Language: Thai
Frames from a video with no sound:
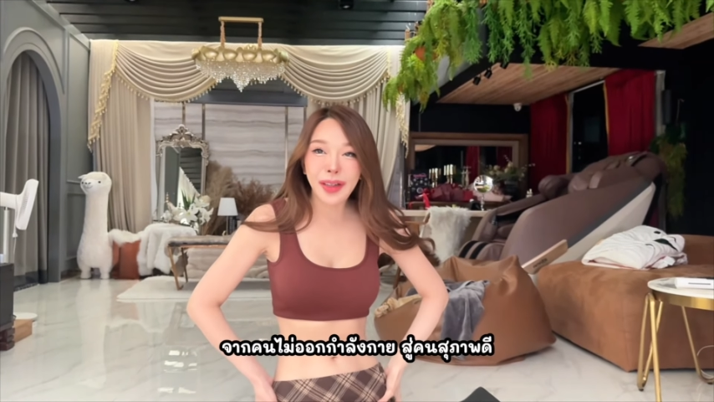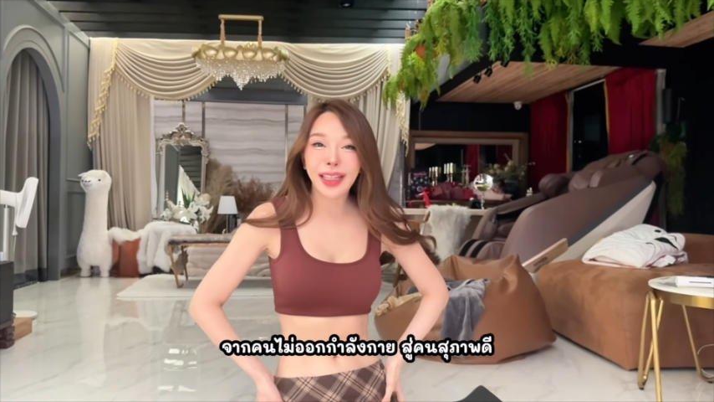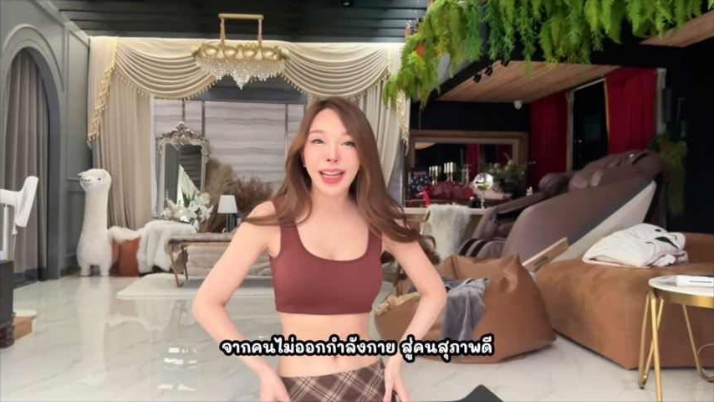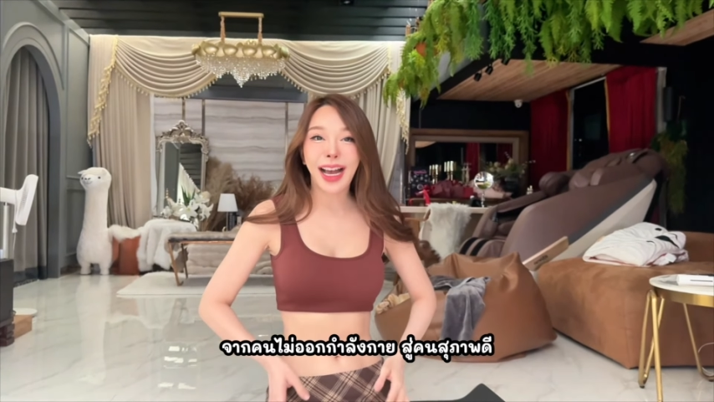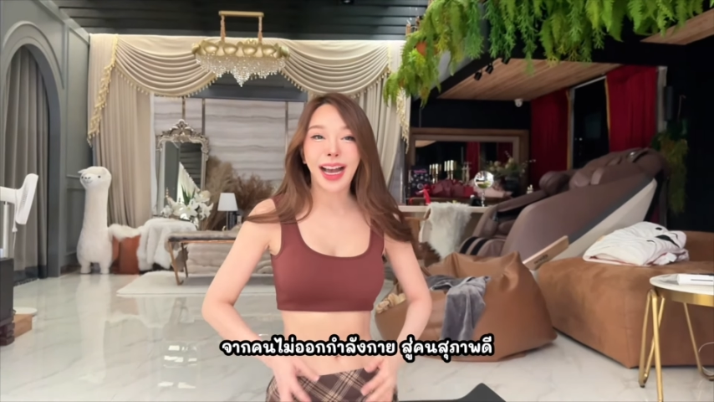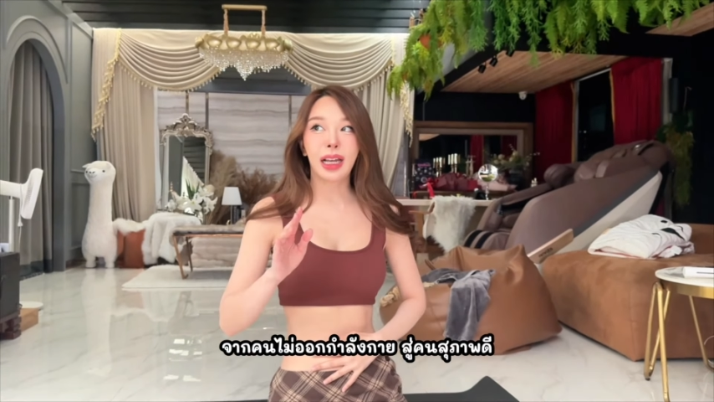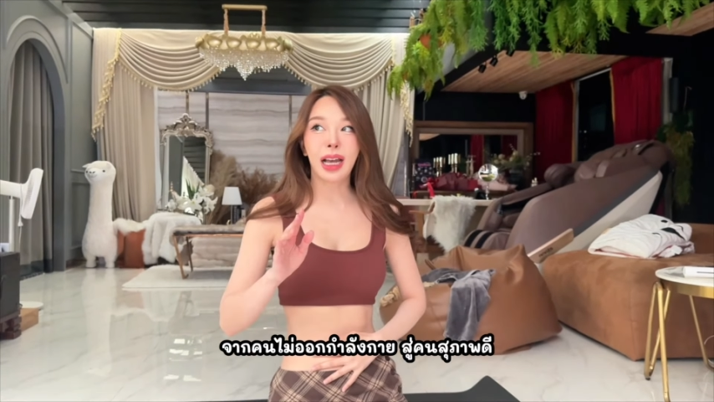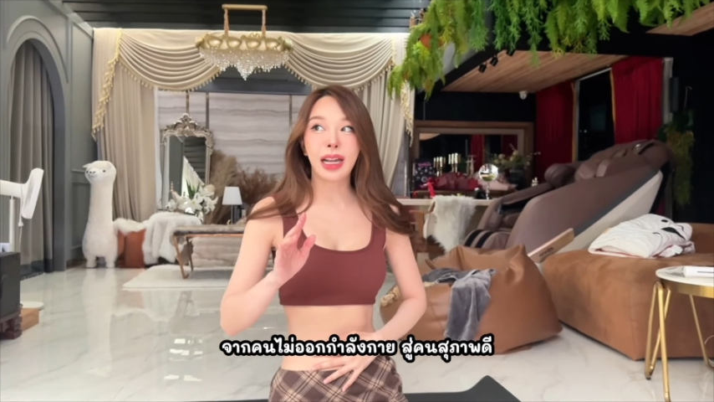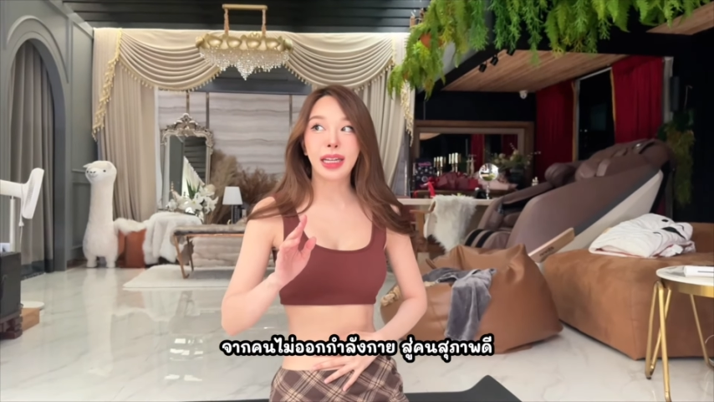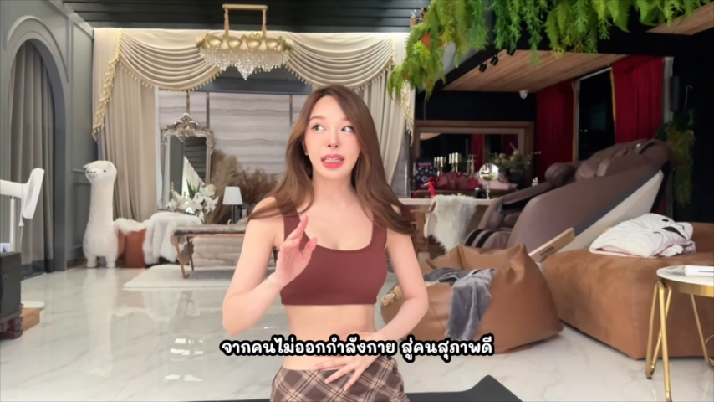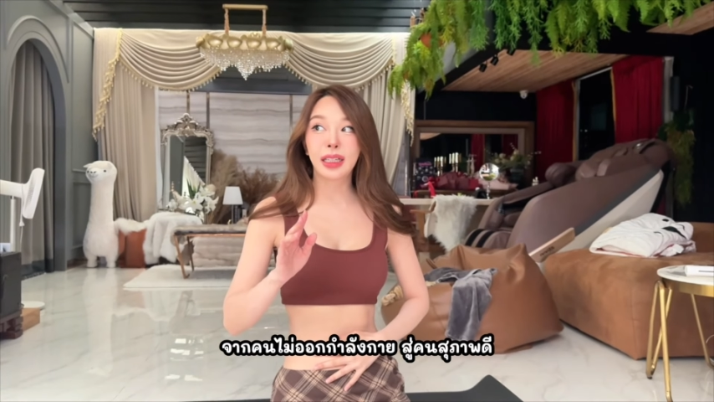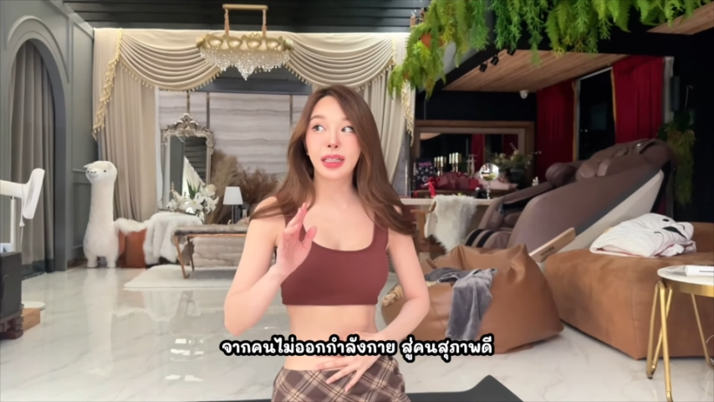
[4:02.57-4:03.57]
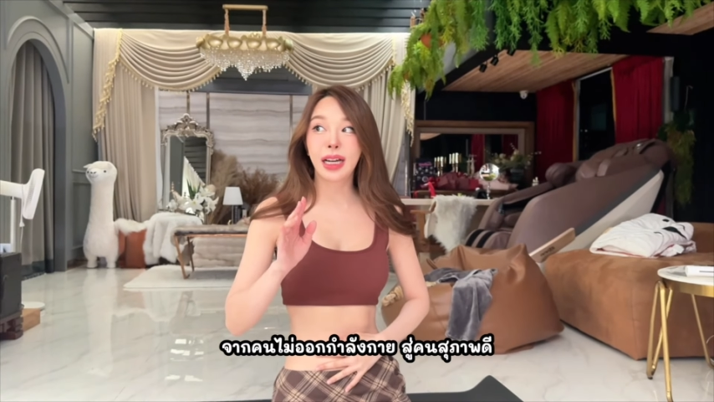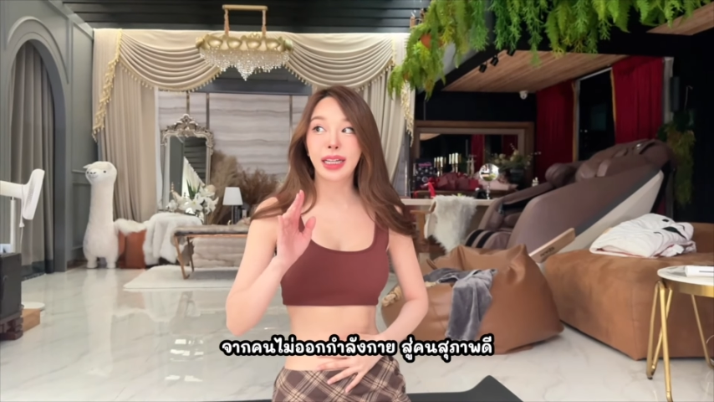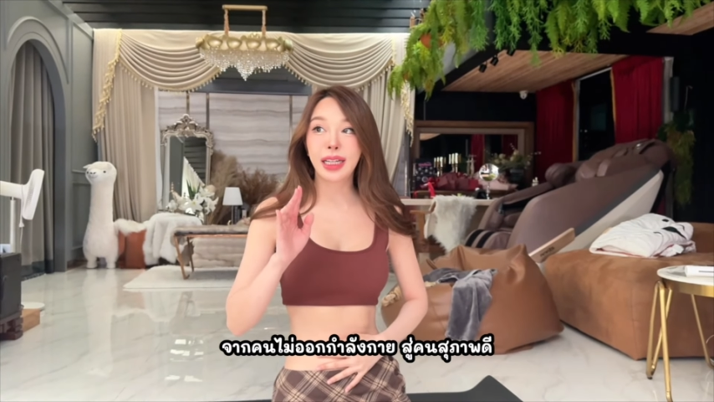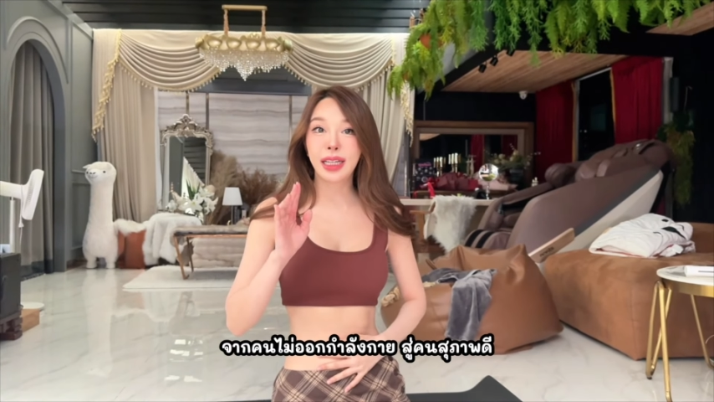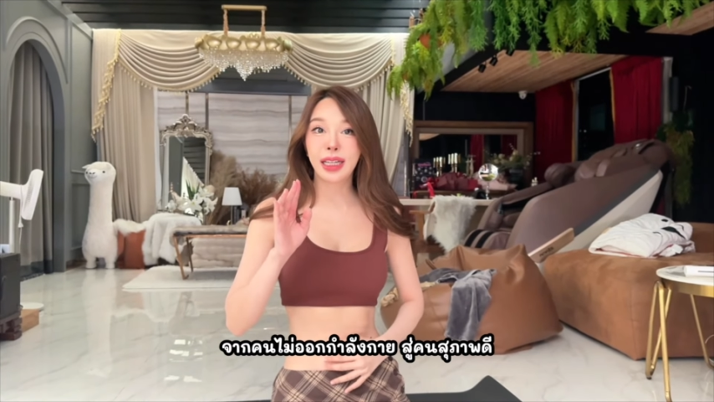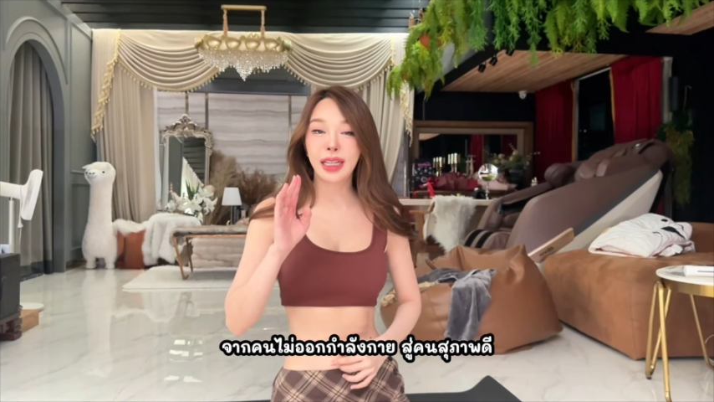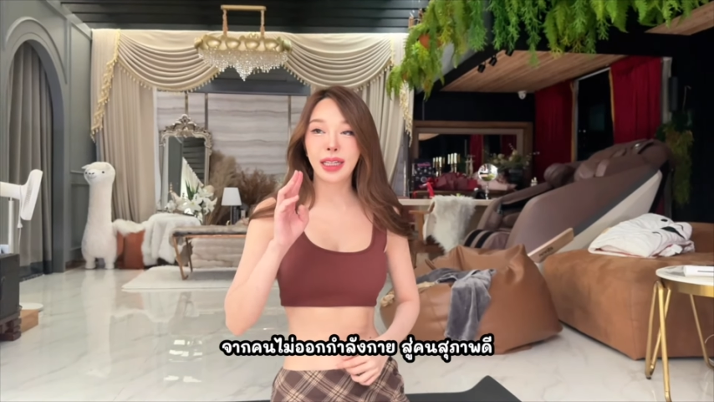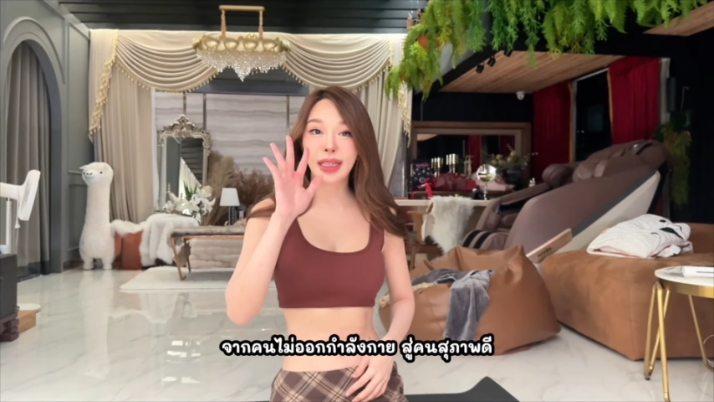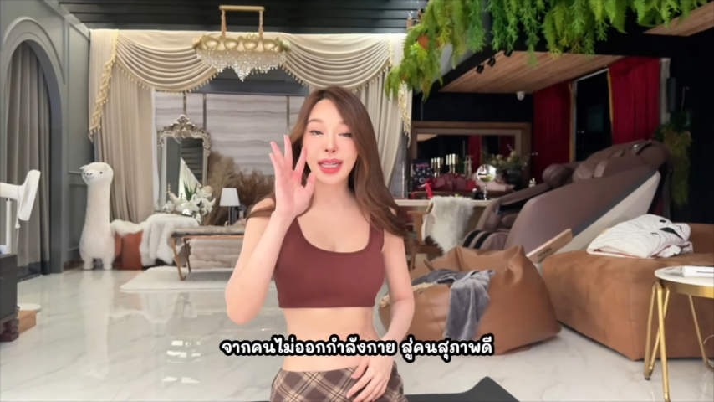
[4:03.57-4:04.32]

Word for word: วิตอ่ะอันนี้คือเดือนที่เดือน